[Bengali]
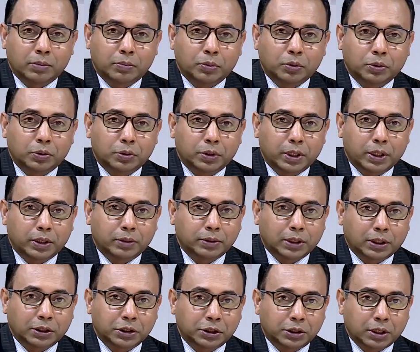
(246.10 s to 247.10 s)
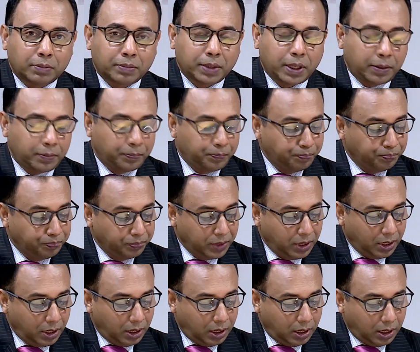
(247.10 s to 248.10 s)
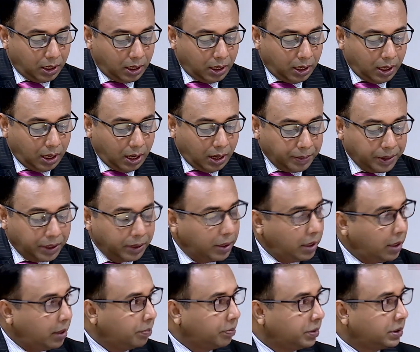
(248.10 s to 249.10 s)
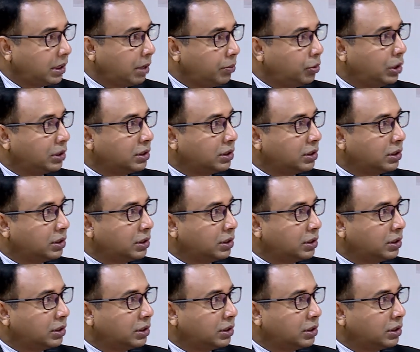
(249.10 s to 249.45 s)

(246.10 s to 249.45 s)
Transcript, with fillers: এর মধ্য দিয়ে জাতির সামনে আমি মিস্টার আবুল